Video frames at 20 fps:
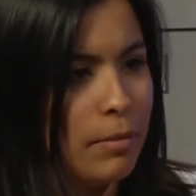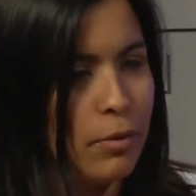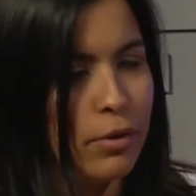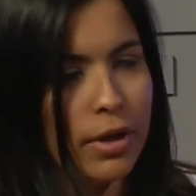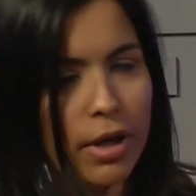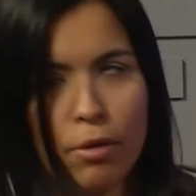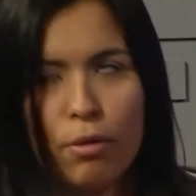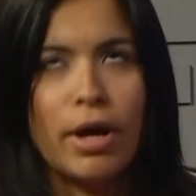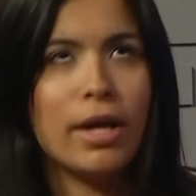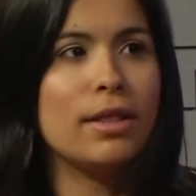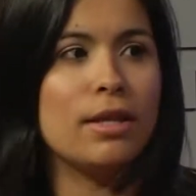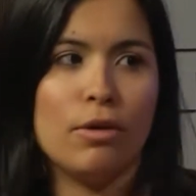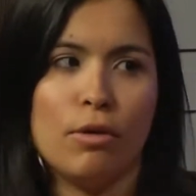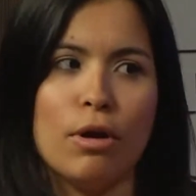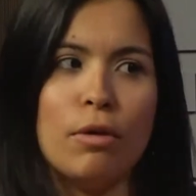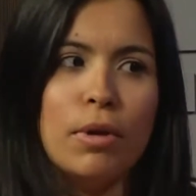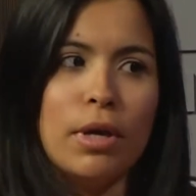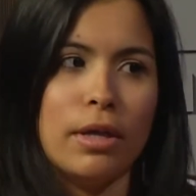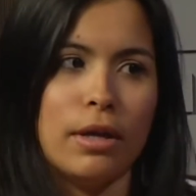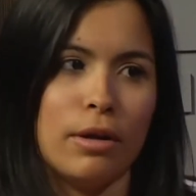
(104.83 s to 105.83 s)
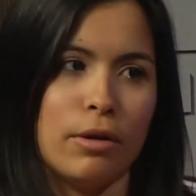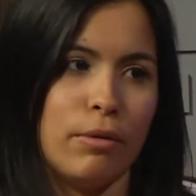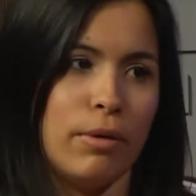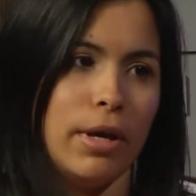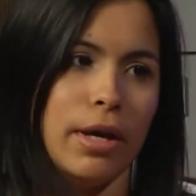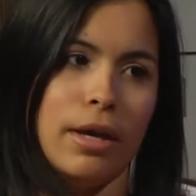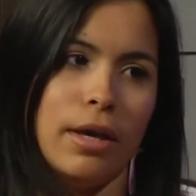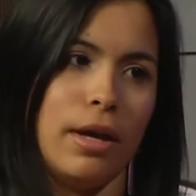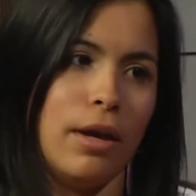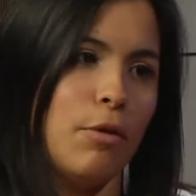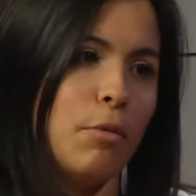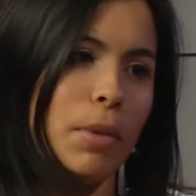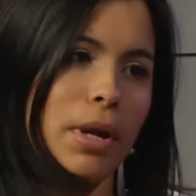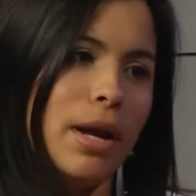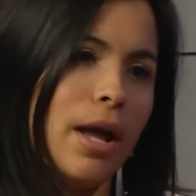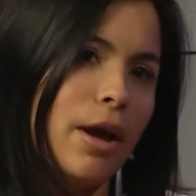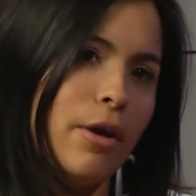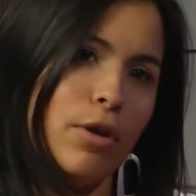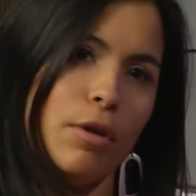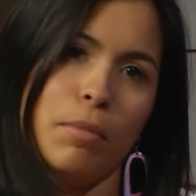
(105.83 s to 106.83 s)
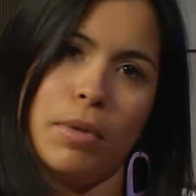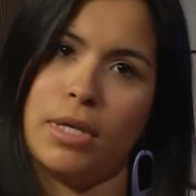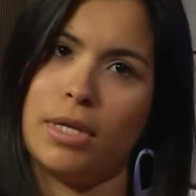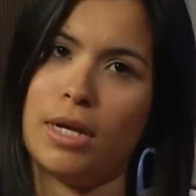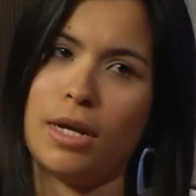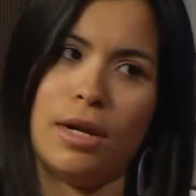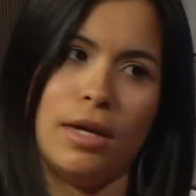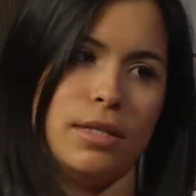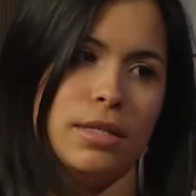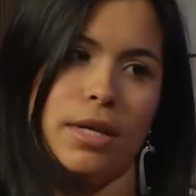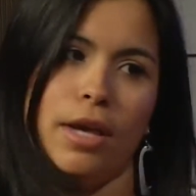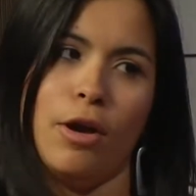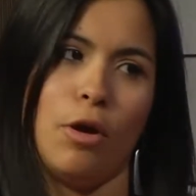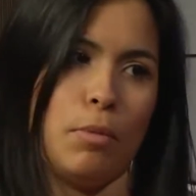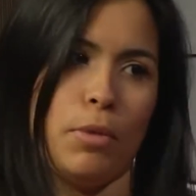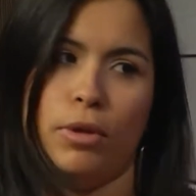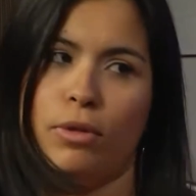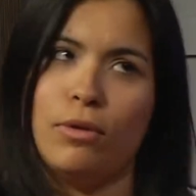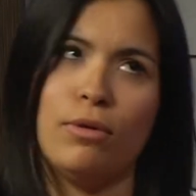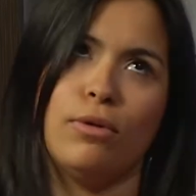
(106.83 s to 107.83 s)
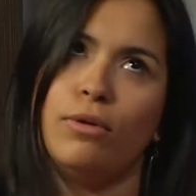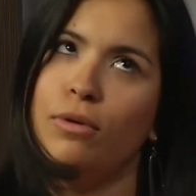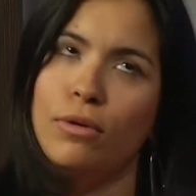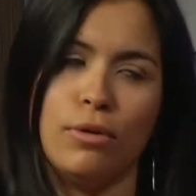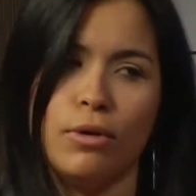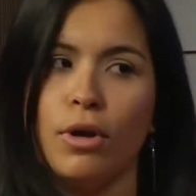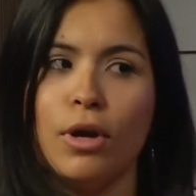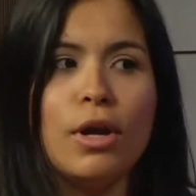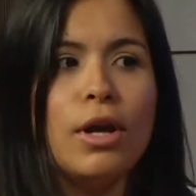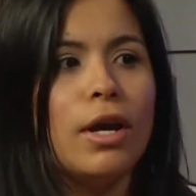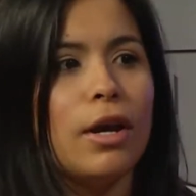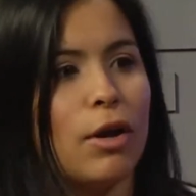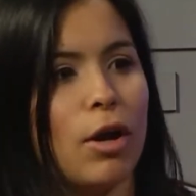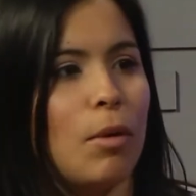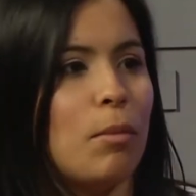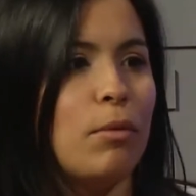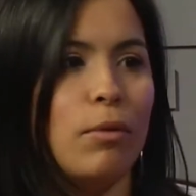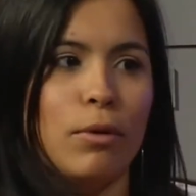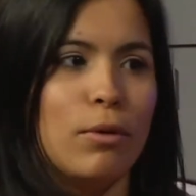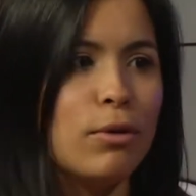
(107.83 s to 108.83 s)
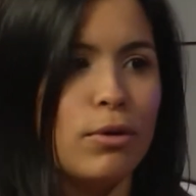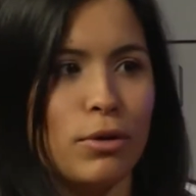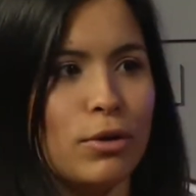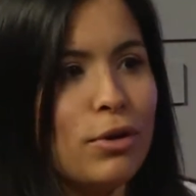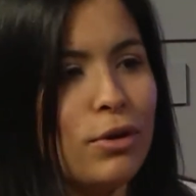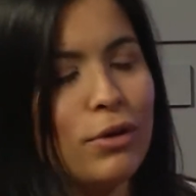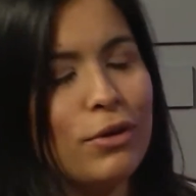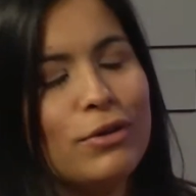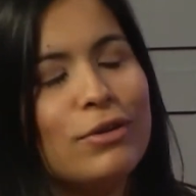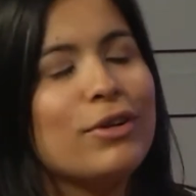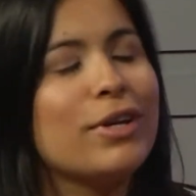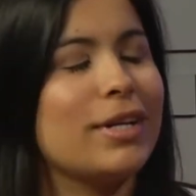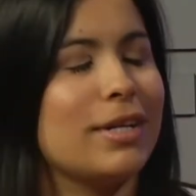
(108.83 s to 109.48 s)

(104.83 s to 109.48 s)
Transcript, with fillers: porque es un estilo de vida, no es que es un milagro y mañana sigues comiendo como, you know,